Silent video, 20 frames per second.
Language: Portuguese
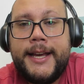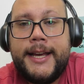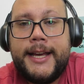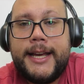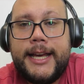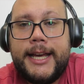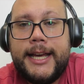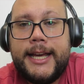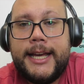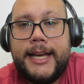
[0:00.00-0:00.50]

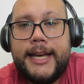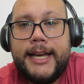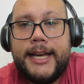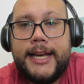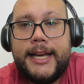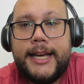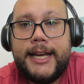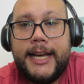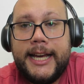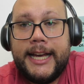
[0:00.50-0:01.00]

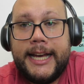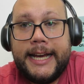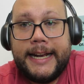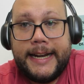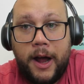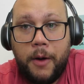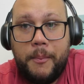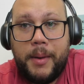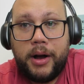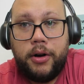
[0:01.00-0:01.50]
e, e
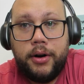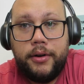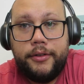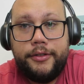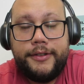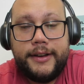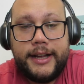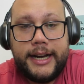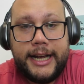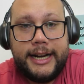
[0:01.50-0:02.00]
dá uma
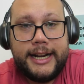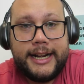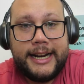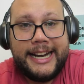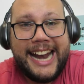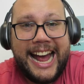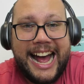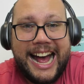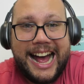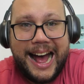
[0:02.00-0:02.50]
conferida
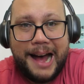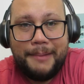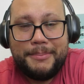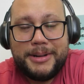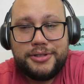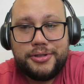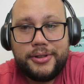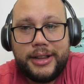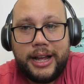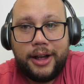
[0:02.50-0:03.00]
na
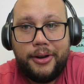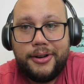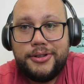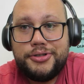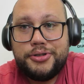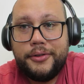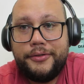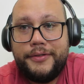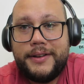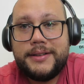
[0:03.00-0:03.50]
Amazon, na
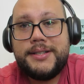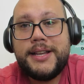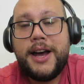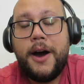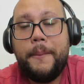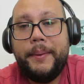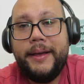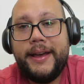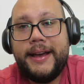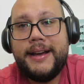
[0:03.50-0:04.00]
loja
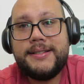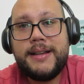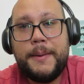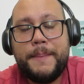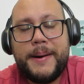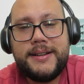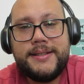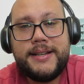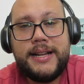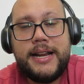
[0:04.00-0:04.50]
oficial, porque essa
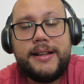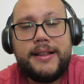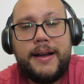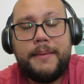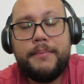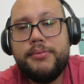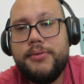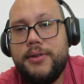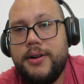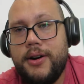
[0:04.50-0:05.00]
parceria tá
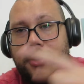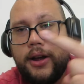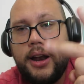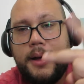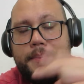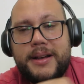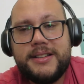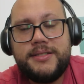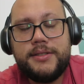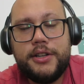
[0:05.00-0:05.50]
boa,
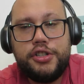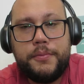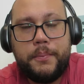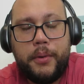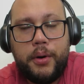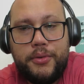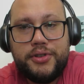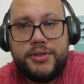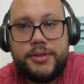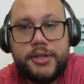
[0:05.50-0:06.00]
rola bastante
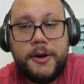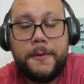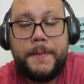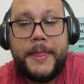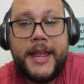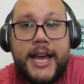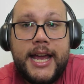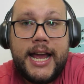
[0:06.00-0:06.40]
promoção,